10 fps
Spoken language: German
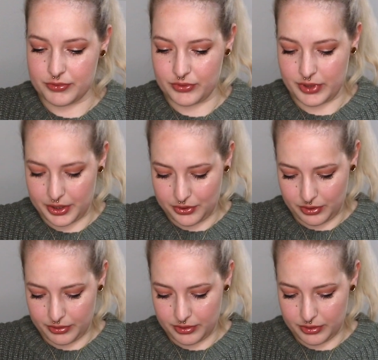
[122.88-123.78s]

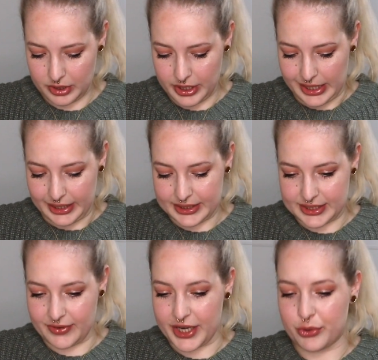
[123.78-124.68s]
Seite
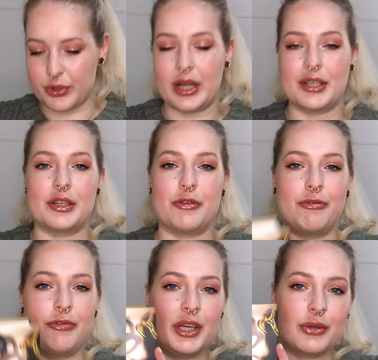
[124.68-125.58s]

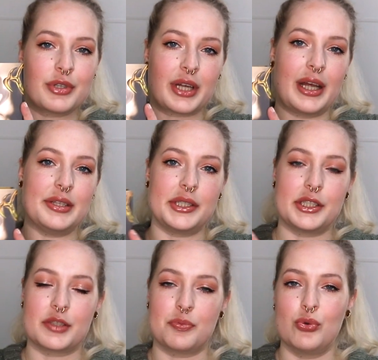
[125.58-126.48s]
234.
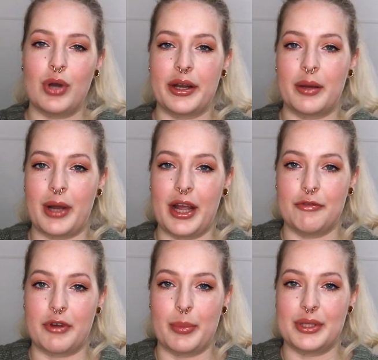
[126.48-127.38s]
Das Buch hat aber
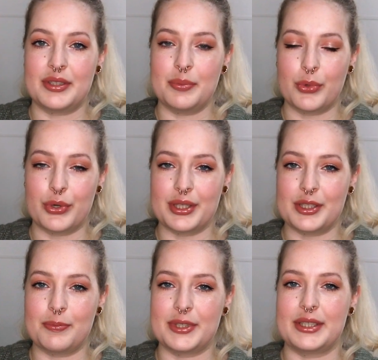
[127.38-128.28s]
einfach mal
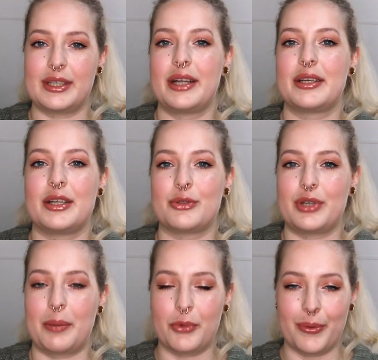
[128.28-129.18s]
770 Seiten. Also ich
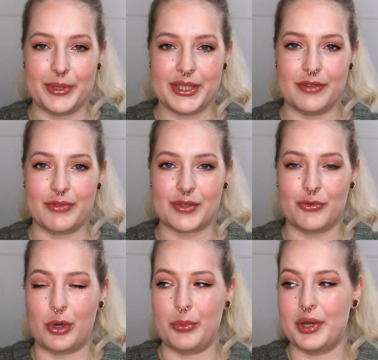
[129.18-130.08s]
habe noch ein bisschen was
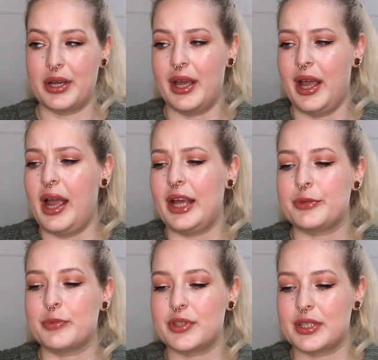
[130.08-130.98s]
vor mir. Ich
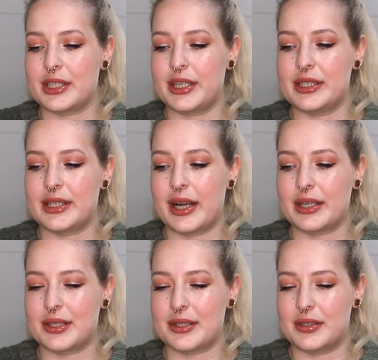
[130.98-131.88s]
muss tatsächlich
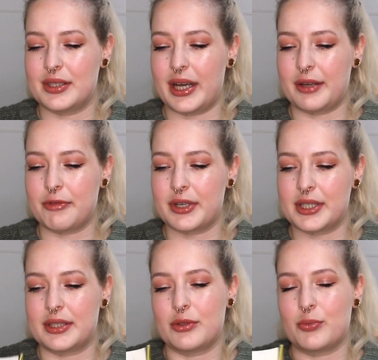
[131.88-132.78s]
sagen, dass es sich anfangs
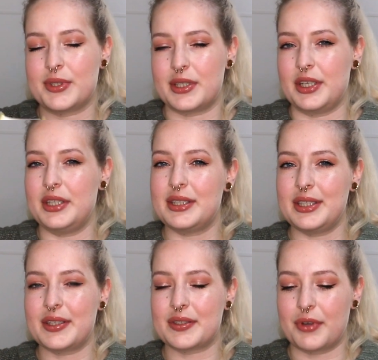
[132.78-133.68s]
jetzt so ein bisschen
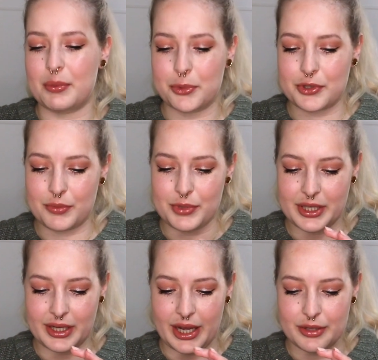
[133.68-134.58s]
hinzieht. Deswegen muss ich mich
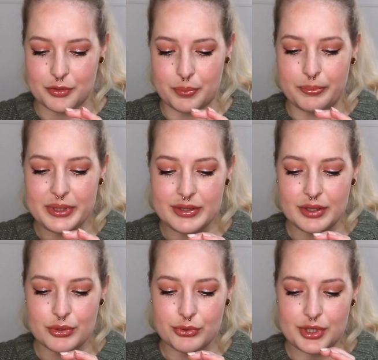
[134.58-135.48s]
da gerade so ein
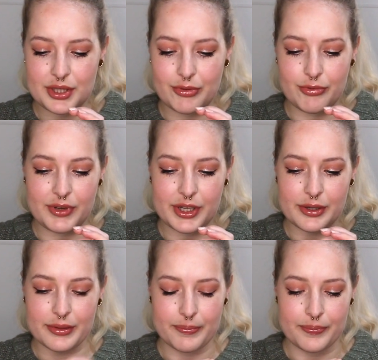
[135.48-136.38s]
bisschen
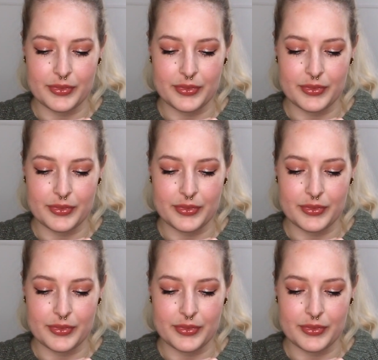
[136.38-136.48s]
durchquälen.